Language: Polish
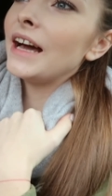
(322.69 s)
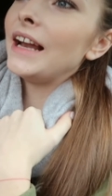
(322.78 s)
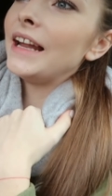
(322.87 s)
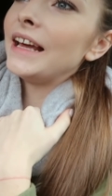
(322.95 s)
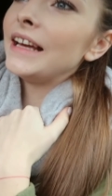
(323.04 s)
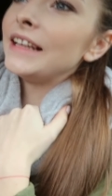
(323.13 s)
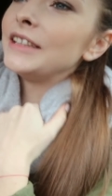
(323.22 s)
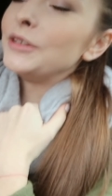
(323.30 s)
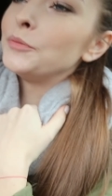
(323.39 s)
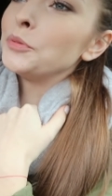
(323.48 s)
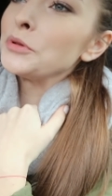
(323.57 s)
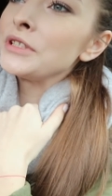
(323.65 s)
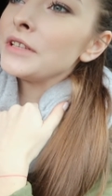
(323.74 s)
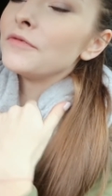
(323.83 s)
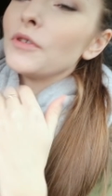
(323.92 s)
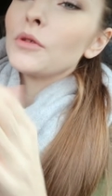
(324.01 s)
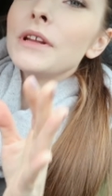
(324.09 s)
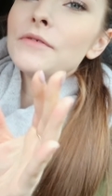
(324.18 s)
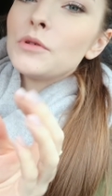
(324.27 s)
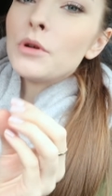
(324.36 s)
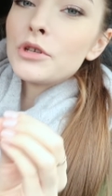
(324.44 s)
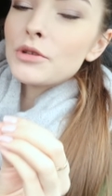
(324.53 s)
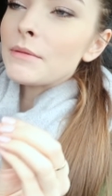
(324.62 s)
ale e, później w ogóle
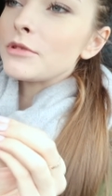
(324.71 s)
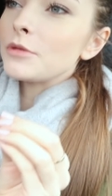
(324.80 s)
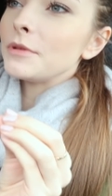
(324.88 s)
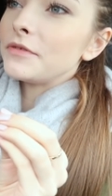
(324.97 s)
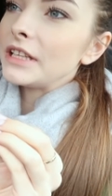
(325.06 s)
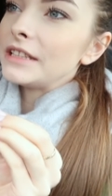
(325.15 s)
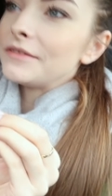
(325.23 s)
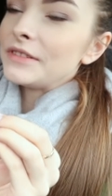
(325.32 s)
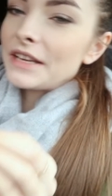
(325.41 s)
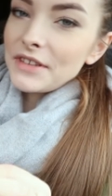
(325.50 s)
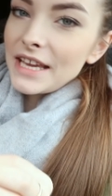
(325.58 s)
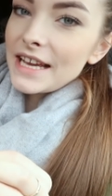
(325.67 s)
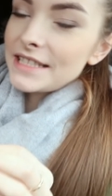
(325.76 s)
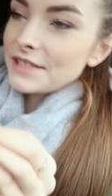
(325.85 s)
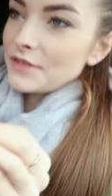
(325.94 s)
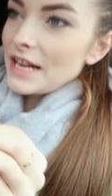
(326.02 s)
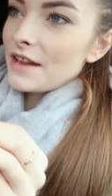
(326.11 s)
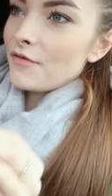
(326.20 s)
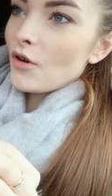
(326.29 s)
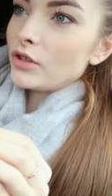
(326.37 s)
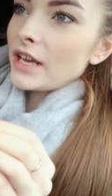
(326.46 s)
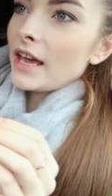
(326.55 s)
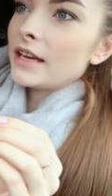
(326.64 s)
wyłączyłam sobie wtedy w nawigacji w
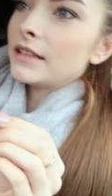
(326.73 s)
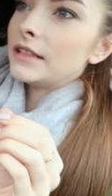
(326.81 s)
telefonie